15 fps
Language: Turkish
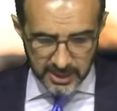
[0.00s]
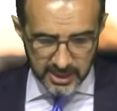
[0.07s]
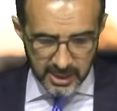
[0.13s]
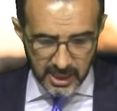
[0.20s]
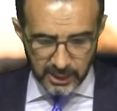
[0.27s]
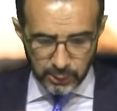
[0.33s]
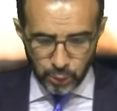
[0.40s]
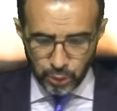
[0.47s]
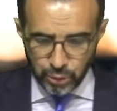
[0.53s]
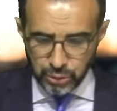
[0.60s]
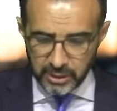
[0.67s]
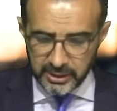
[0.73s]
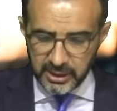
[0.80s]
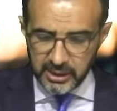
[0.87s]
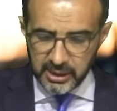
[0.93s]
seyahat
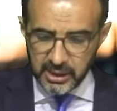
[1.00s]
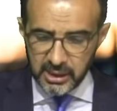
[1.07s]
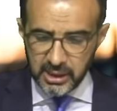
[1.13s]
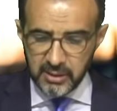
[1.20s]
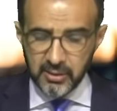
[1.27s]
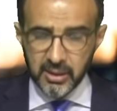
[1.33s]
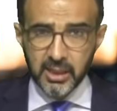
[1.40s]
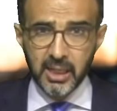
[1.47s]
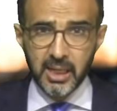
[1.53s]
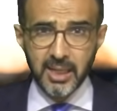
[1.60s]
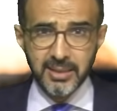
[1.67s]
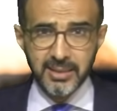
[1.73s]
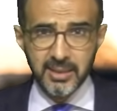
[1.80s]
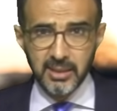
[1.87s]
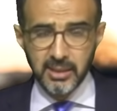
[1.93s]
konusunda tedirginliği ve
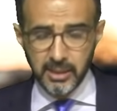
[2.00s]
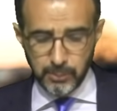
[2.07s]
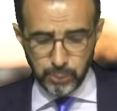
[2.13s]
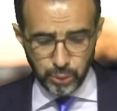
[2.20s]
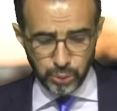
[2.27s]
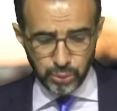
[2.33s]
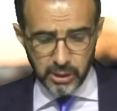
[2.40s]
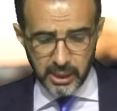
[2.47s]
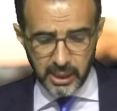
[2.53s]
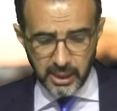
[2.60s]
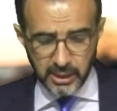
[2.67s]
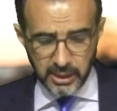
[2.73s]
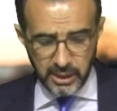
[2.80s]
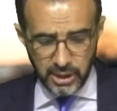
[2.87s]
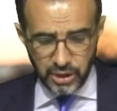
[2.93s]
kararsızlığı da bu
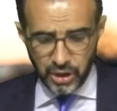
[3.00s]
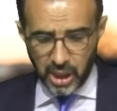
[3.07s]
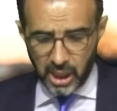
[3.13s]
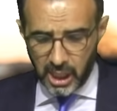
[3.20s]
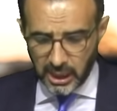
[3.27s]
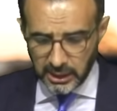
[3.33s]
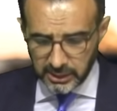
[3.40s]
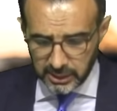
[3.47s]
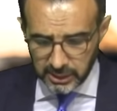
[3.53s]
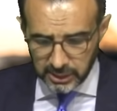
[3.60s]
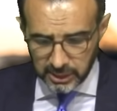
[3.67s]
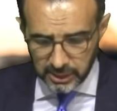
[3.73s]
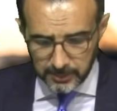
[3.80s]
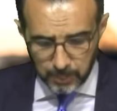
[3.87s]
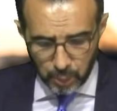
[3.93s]
karar iyice arttırdı.